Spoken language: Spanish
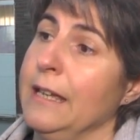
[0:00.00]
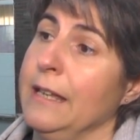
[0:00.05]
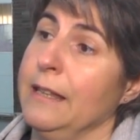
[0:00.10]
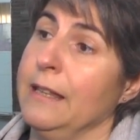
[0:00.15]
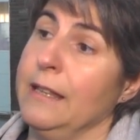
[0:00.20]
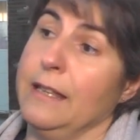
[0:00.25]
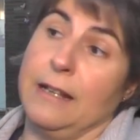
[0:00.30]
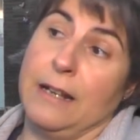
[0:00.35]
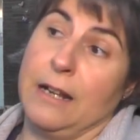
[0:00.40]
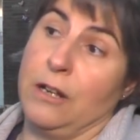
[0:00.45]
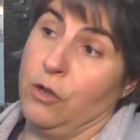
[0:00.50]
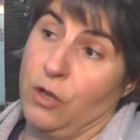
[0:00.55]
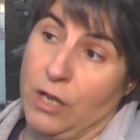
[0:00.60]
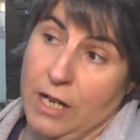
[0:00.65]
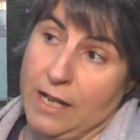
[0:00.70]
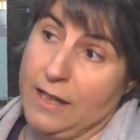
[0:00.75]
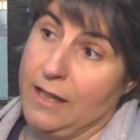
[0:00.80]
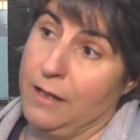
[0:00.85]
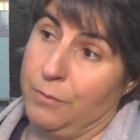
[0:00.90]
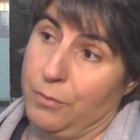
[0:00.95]
de la
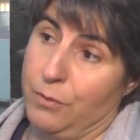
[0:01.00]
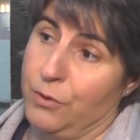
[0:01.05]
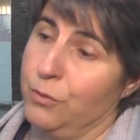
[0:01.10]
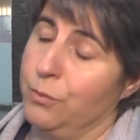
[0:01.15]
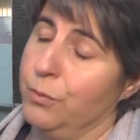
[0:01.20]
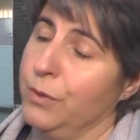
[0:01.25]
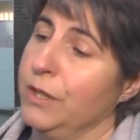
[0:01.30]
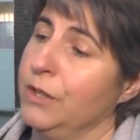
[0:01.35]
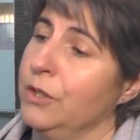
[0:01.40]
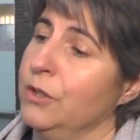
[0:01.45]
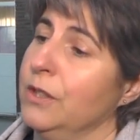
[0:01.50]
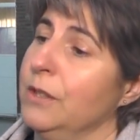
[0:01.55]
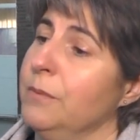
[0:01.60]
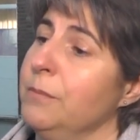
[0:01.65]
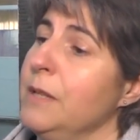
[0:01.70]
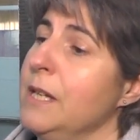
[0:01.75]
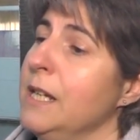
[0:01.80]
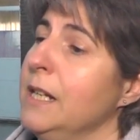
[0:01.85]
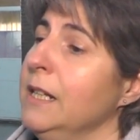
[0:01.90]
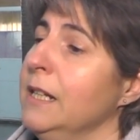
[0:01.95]
localidad, por supuesto,
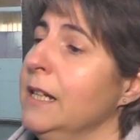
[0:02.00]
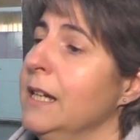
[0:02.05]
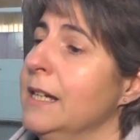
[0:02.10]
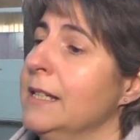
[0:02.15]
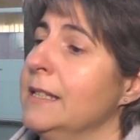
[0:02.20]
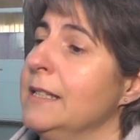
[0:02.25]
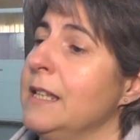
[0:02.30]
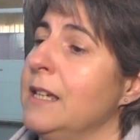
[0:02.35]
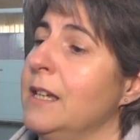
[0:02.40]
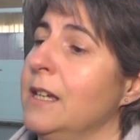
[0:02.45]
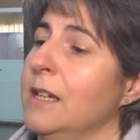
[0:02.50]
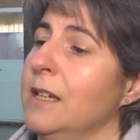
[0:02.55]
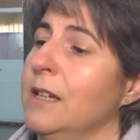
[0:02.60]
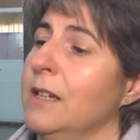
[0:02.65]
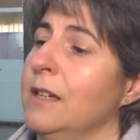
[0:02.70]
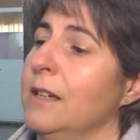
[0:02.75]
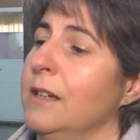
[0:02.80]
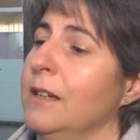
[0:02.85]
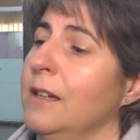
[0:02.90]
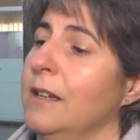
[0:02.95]
también, así
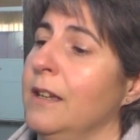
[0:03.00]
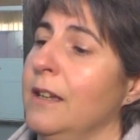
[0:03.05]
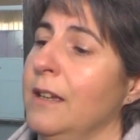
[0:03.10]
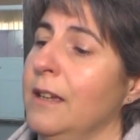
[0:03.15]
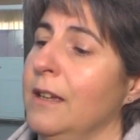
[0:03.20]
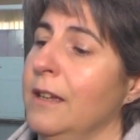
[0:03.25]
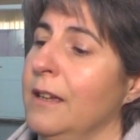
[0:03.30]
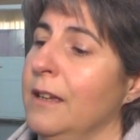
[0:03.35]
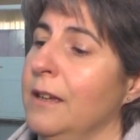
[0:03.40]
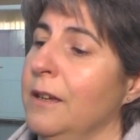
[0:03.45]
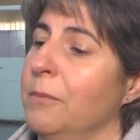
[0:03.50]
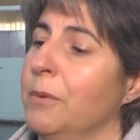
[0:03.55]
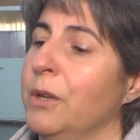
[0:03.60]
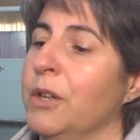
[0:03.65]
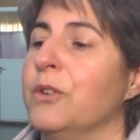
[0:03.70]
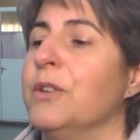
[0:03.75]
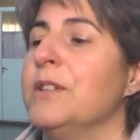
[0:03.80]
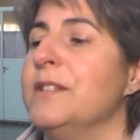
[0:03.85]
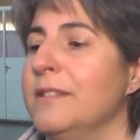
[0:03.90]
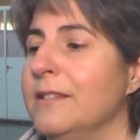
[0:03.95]
que, eh,
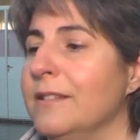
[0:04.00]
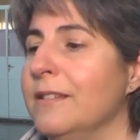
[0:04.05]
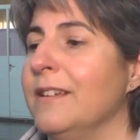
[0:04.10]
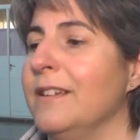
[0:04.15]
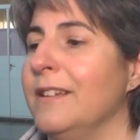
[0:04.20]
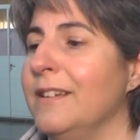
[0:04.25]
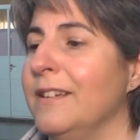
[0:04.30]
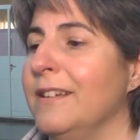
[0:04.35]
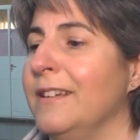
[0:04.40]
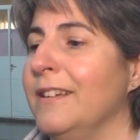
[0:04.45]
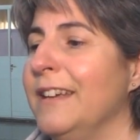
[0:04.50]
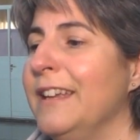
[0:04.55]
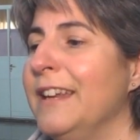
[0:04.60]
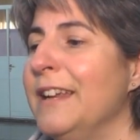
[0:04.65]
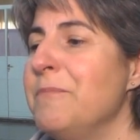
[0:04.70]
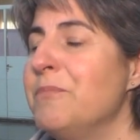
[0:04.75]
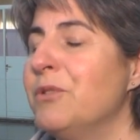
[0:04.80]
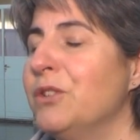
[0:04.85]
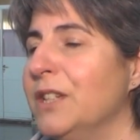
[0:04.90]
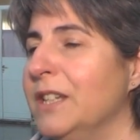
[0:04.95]
bueno, es, eh,
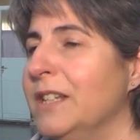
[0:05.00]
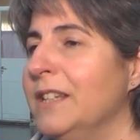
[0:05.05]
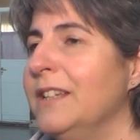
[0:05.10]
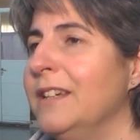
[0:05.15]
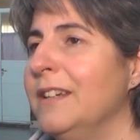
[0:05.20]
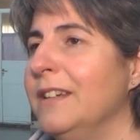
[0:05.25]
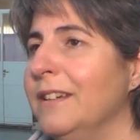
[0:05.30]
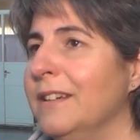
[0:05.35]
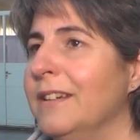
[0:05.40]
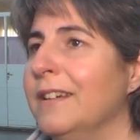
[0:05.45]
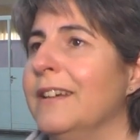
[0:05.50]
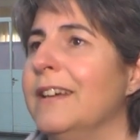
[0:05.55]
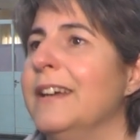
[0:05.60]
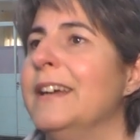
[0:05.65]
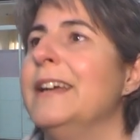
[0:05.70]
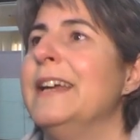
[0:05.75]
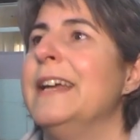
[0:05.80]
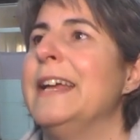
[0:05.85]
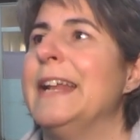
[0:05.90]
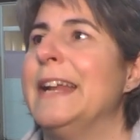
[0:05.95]
era importante
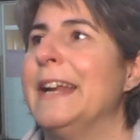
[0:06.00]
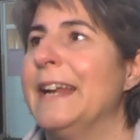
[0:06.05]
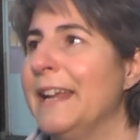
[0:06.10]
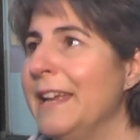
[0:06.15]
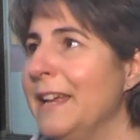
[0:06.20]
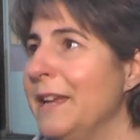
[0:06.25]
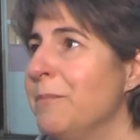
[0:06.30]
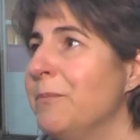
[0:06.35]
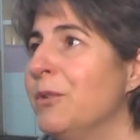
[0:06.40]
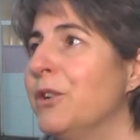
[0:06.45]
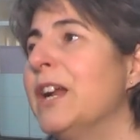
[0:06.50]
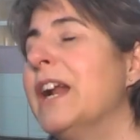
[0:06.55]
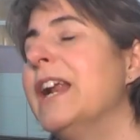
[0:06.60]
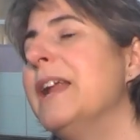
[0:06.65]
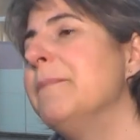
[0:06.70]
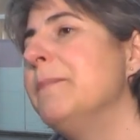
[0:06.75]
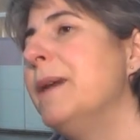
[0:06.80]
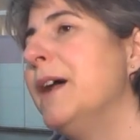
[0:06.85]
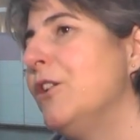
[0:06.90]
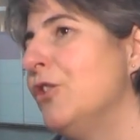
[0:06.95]

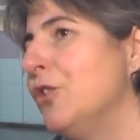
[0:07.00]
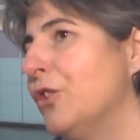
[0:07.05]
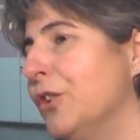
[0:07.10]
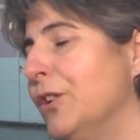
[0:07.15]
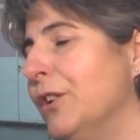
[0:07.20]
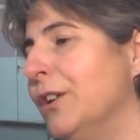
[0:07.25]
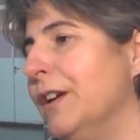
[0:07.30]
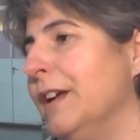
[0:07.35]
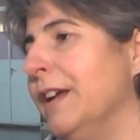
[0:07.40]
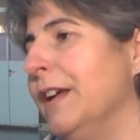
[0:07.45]
ponerla en valor.